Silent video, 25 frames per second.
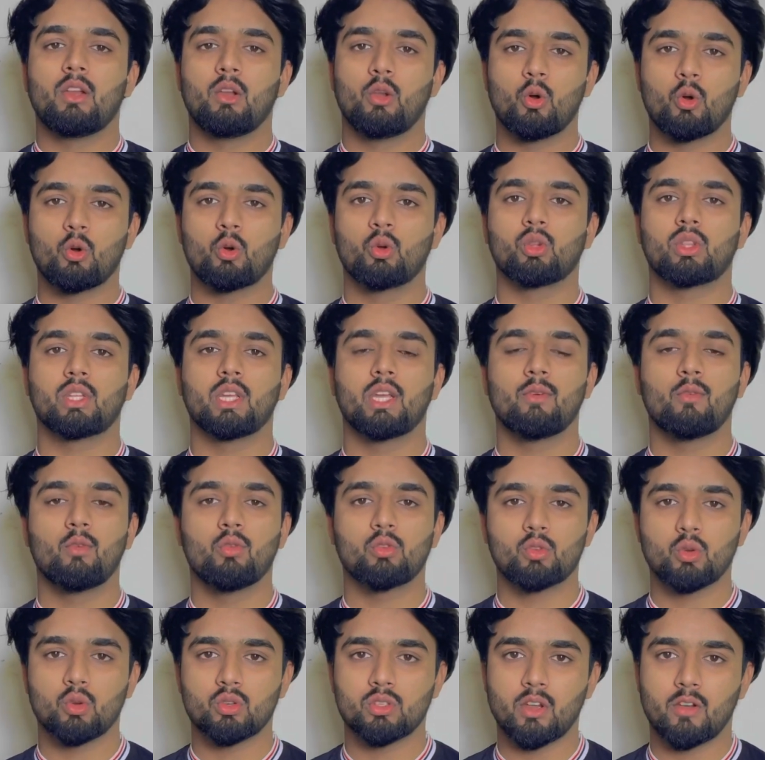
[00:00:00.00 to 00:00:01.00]
लोग होते हैं
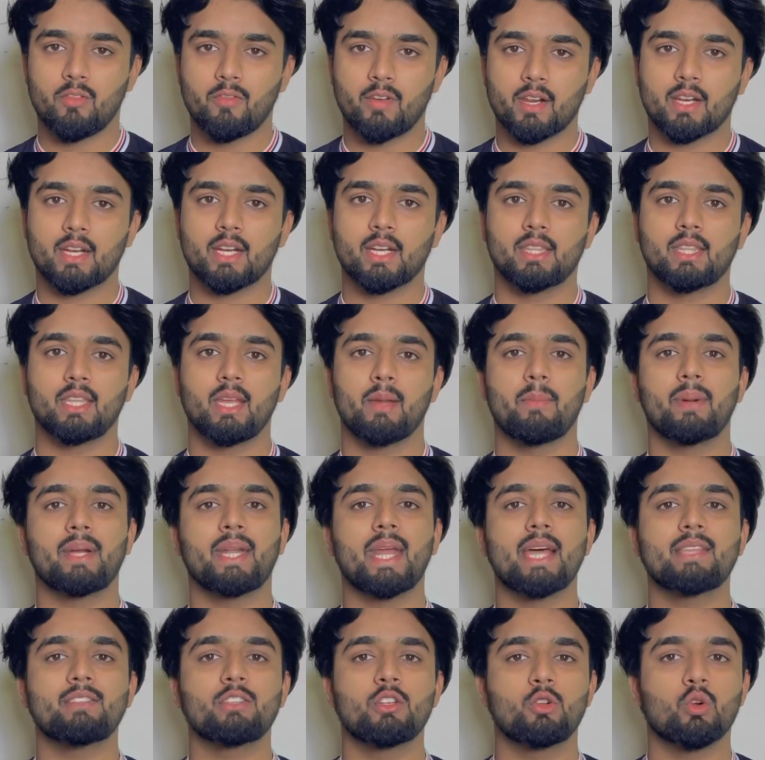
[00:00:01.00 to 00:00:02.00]
वो सोशल वर्क करते हैं
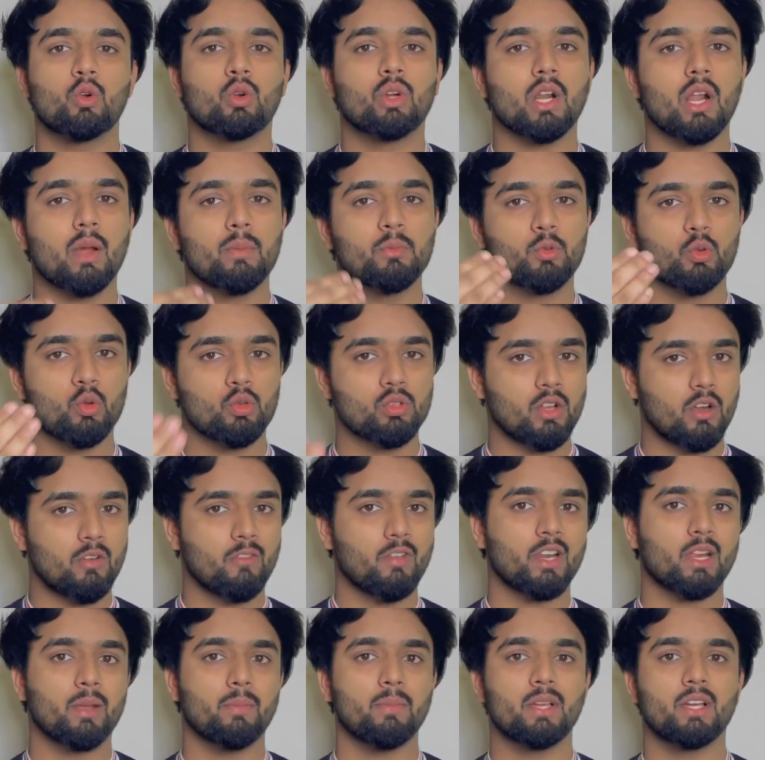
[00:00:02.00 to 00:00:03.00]
बट एज ए डॉक्टर आप सोशल
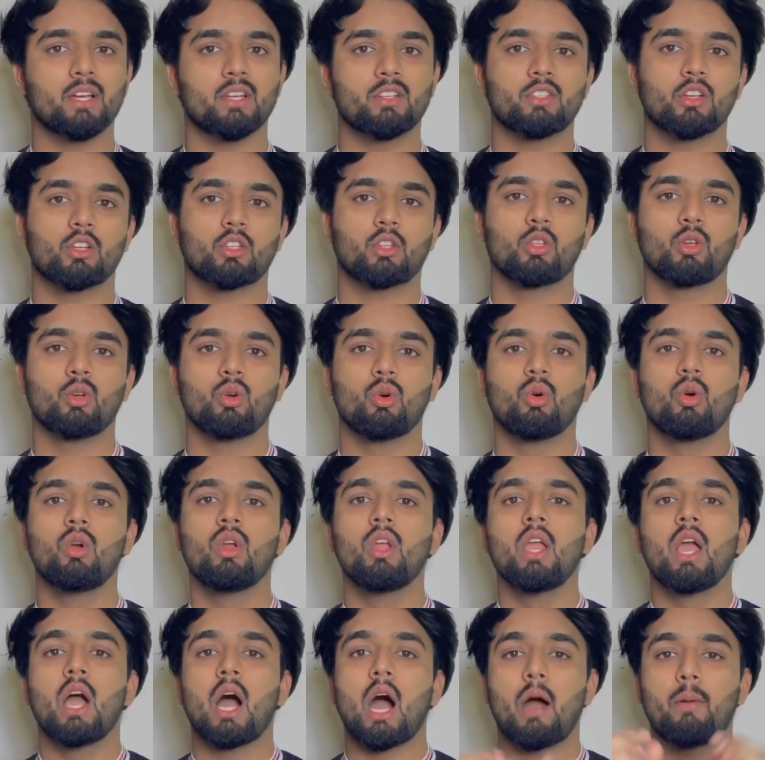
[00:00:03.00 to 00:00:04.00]
वर्क भी कर सकते हो
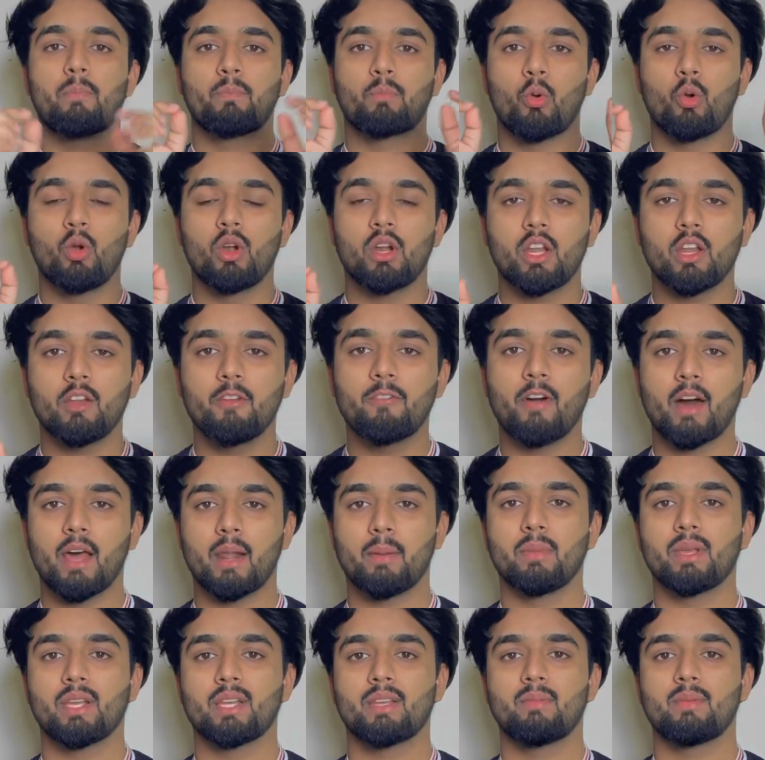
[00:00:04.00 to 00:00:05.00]
आप पोल्ट्री
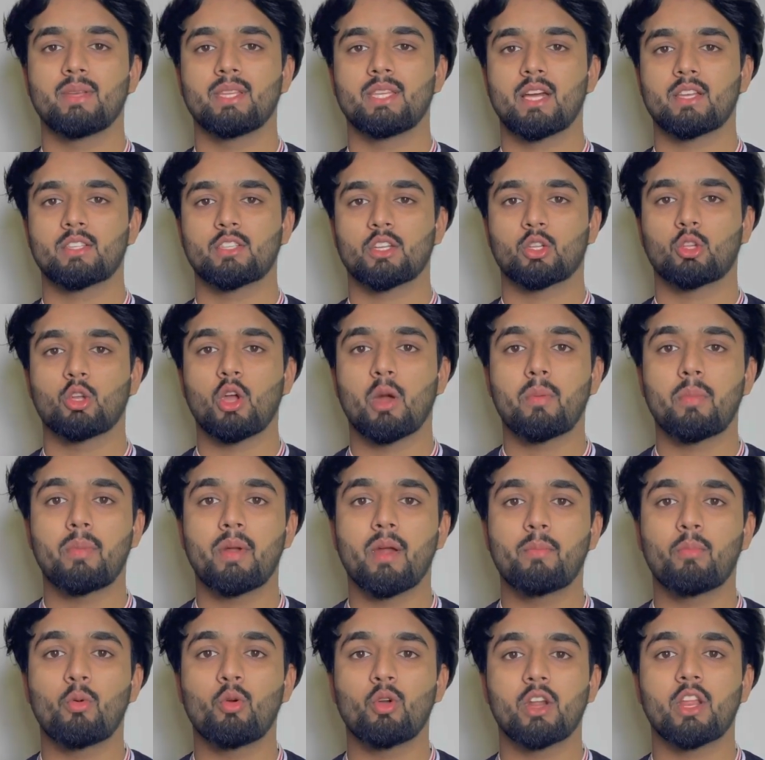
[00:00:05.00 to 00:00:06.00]
फार्मिंग में जा सकते हो
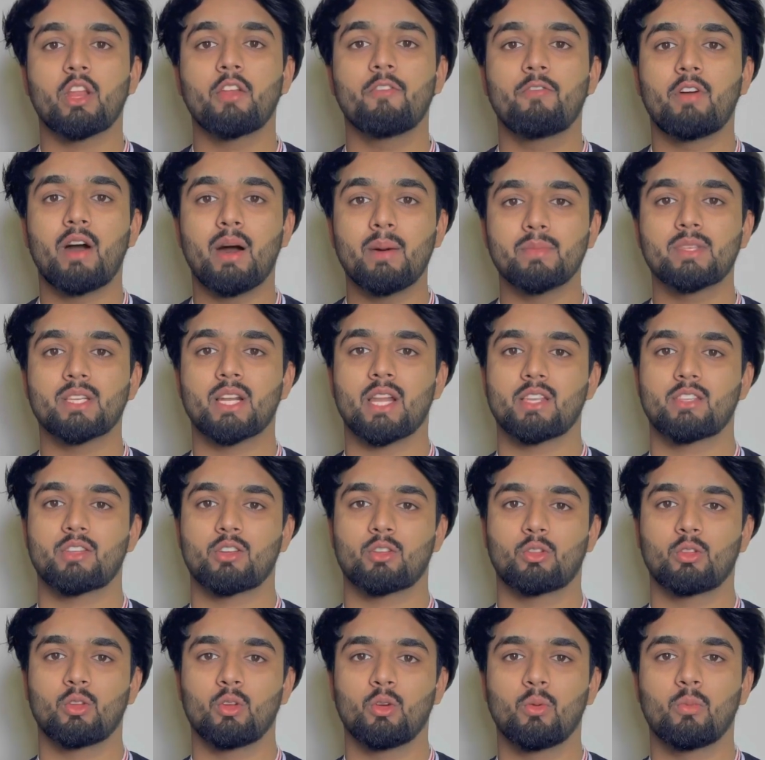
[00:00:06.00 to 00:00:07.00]
अपना पोल्ट्री फार्म चला
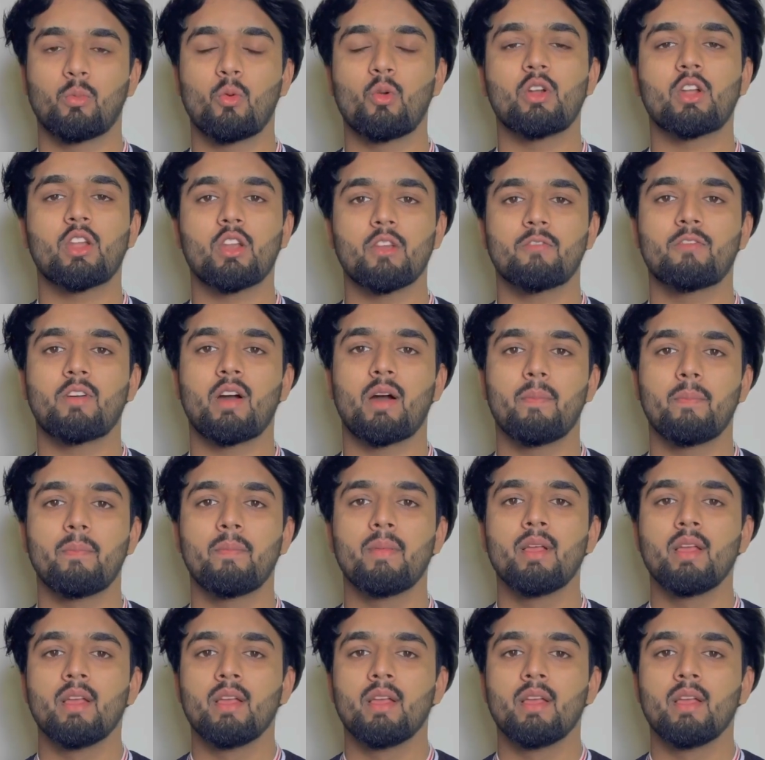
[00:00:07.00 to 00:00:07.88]
सकते हो पोल्ट्री फार्म